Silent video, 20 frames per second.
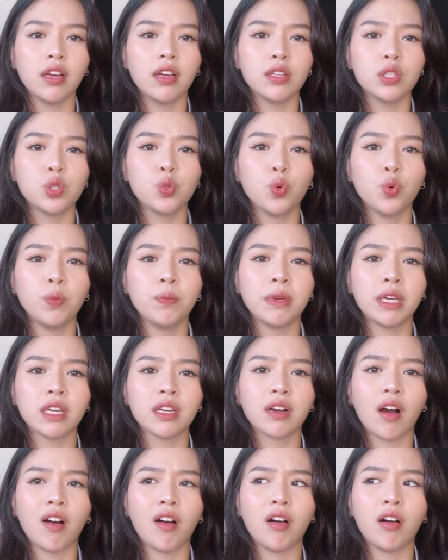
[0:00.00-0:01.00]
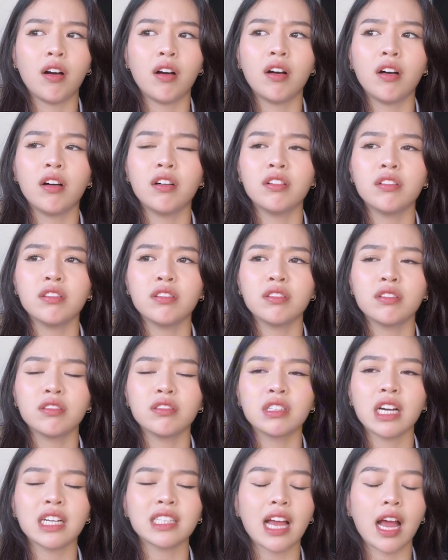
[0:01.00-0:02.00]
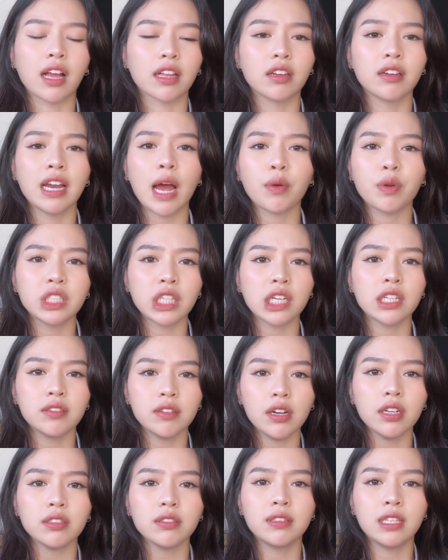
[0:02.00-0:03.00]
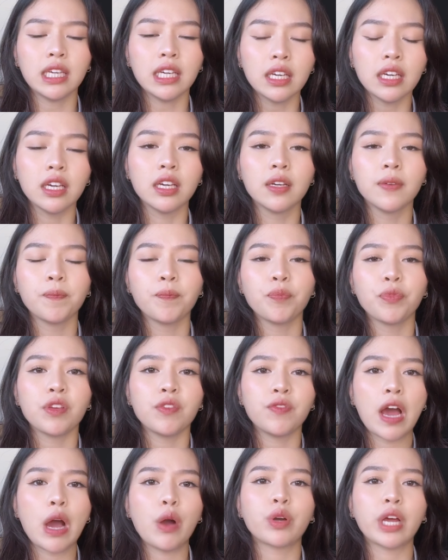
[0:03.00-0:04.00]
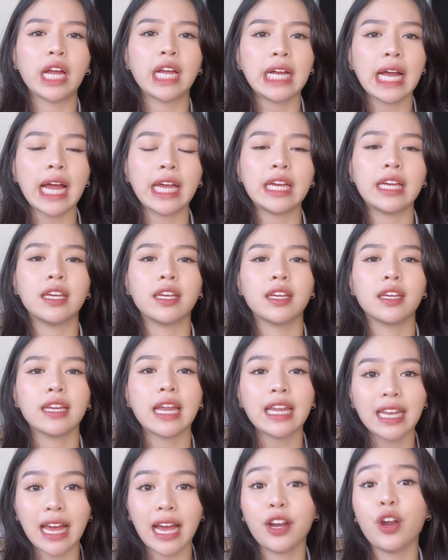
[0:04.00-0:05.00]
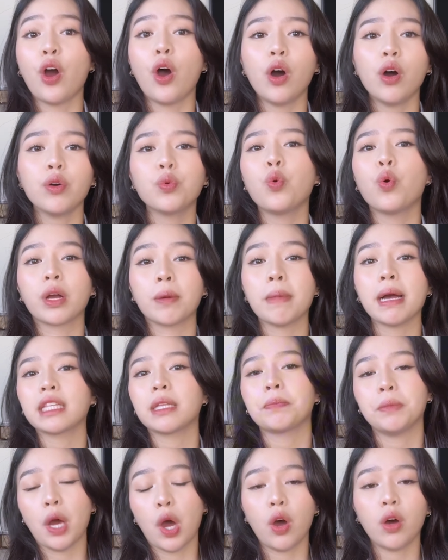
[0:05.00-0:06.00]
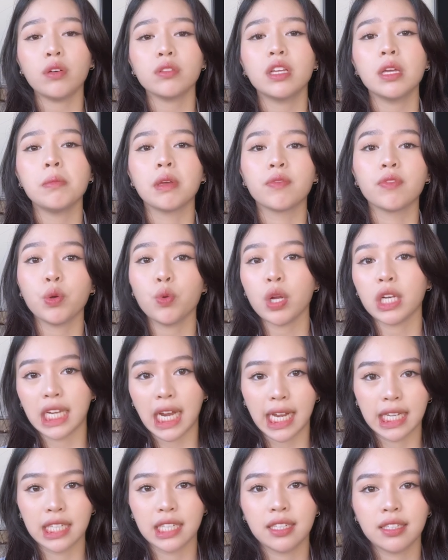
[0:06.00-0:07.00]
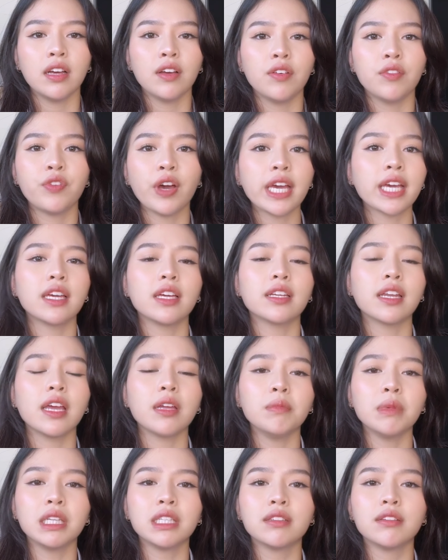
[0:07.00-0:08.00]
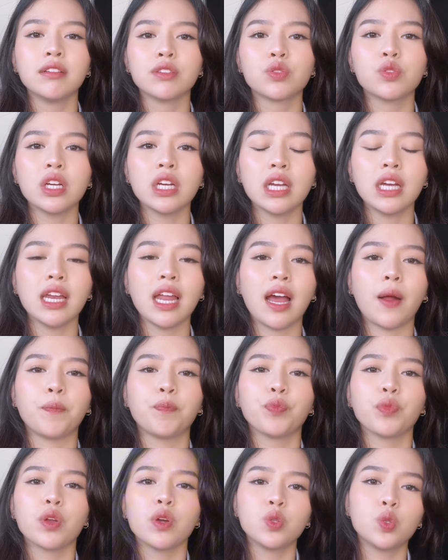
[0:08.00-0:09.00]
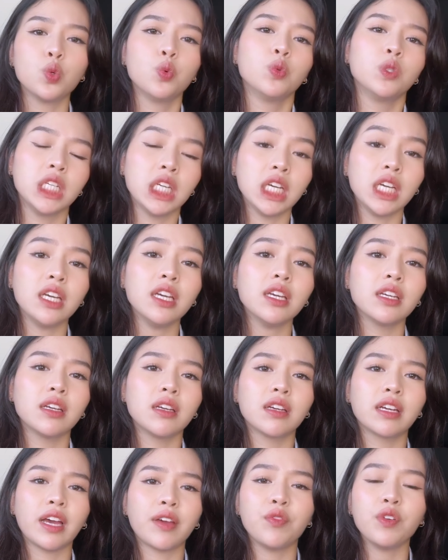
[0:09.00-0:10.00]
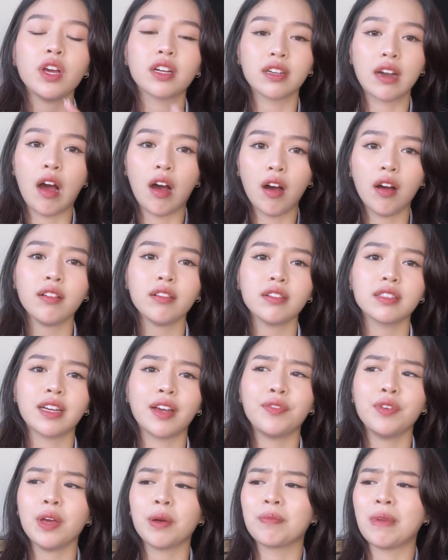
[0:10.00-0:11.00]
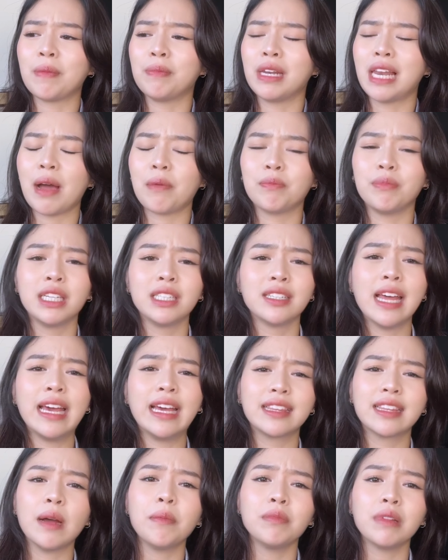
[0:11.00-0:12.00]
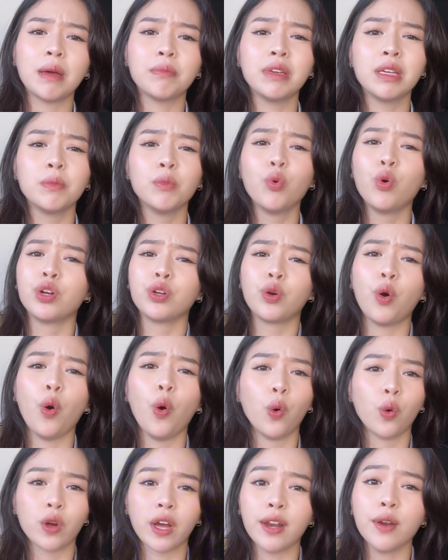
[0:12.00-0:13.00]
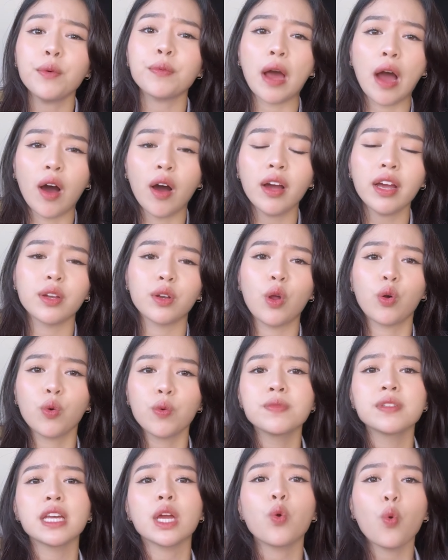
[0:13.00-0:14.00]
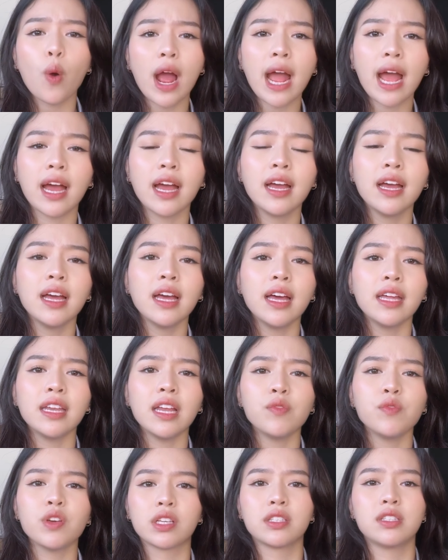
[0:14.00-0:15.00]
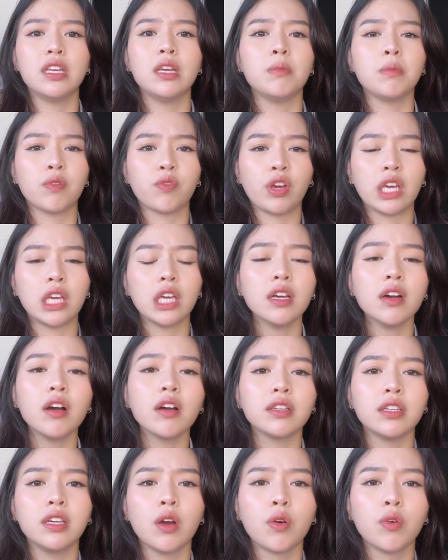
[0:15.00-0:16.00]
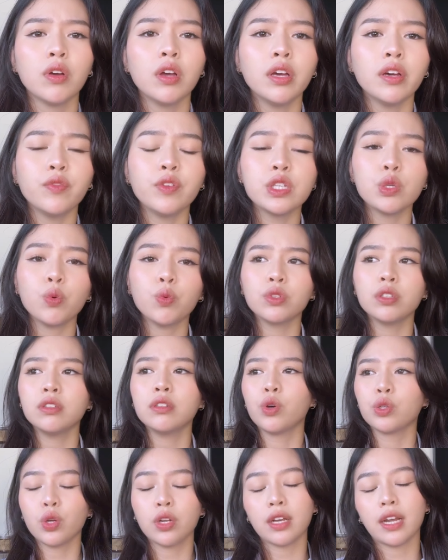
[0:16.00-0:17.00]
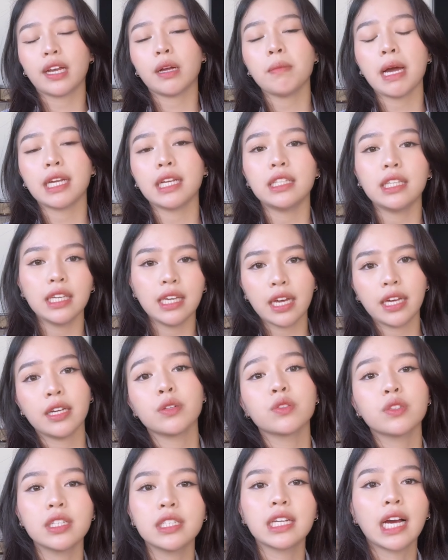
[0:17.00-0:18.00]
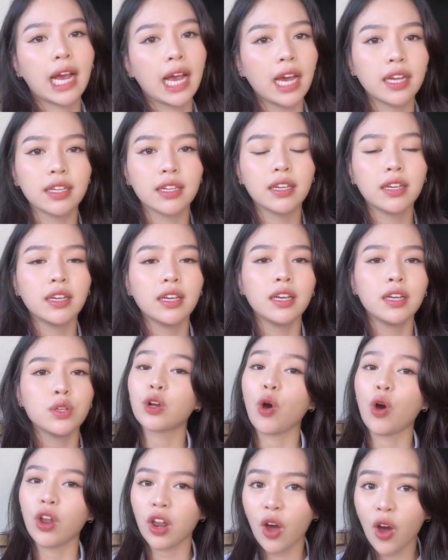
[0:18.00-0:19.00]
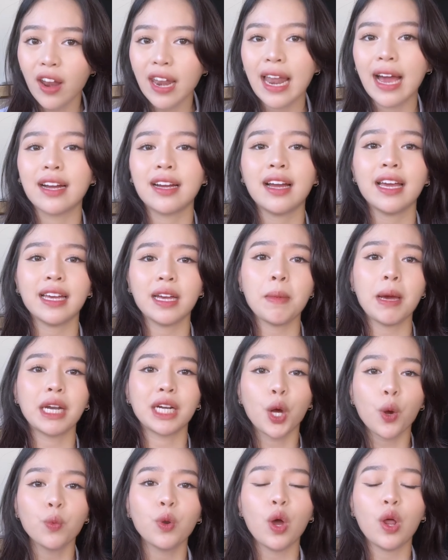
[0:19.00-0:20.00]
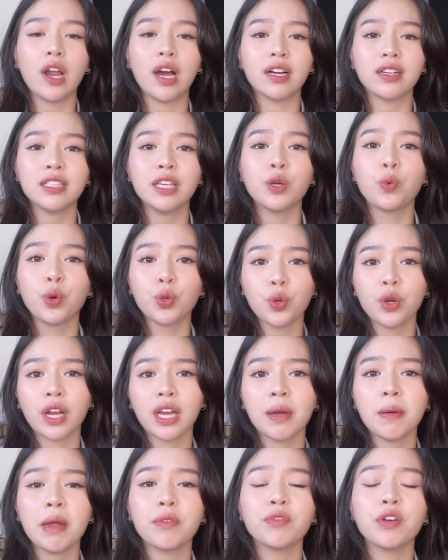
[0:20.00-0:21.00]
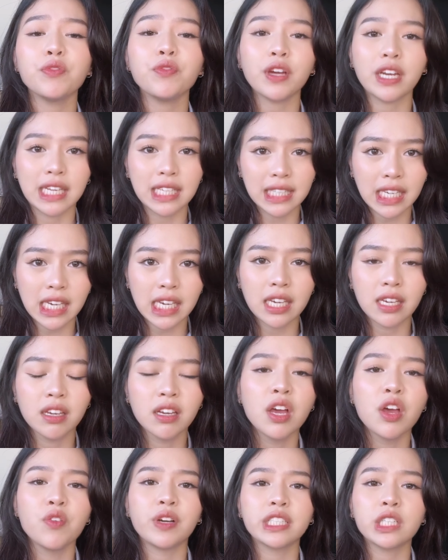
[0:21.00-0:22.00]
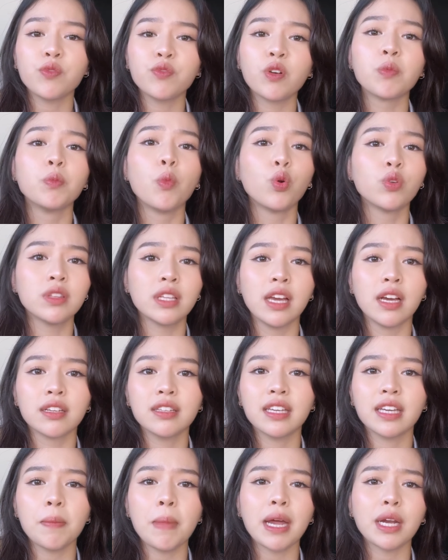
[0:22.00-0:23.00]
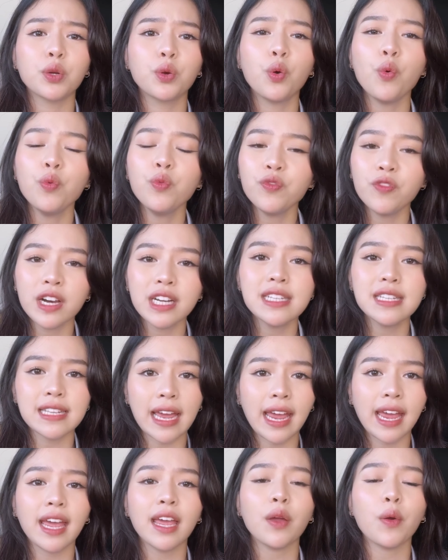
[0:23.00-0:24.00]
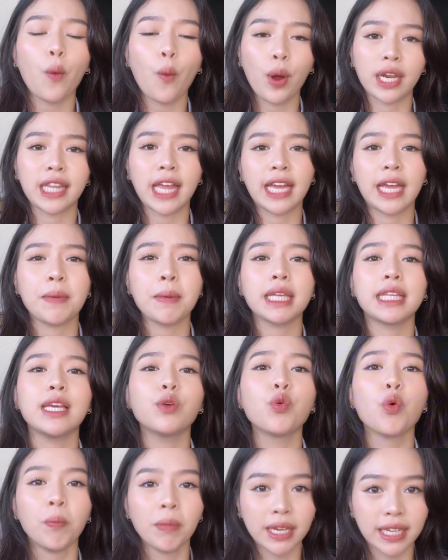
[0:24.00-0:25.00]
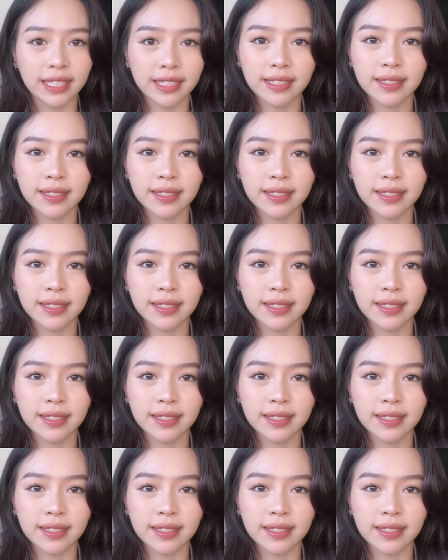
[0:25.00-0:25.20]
dù mình có căng thẳng tới nào đi chăng nữa thì vào cái ngày deadline đó của cái bài tập đó thì mình vẫn hoàn thành vậy nên mình thường suy nghĩ là dù gì cái việc đó cái việc mà mình làm mình để tâm là mình buồn khổ cái lúc đó nó cũng sẽ qua nên việc gì mình phải nghĩ ngợi nhiều ví dụ như cuối tuần này các bạn đi thi IELTS chẳng hạn có lo lắng hay các bạn không lo lắng thì cuối tuần này các bạn vẫn phải đi thi và trong vòng 4 tiếng thì các bạn cũng vẫn sẽ hoàn thành cái bài thi của mình